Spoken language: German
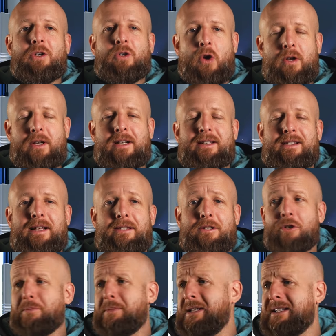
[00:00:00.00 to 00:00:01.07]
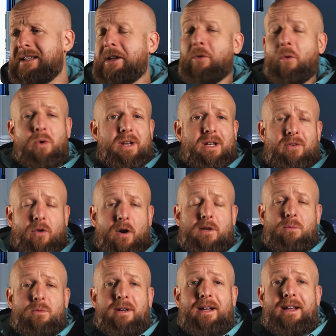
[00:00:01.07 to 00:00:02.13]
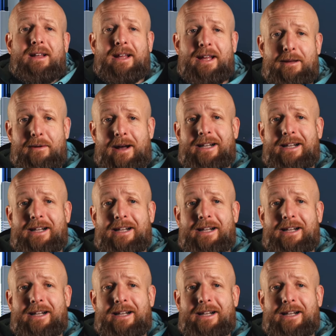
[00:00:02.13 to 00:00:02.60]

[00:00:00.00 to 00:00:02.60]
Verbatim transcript: könnte das letzte Spiel sein oder die Wolfsburger äh,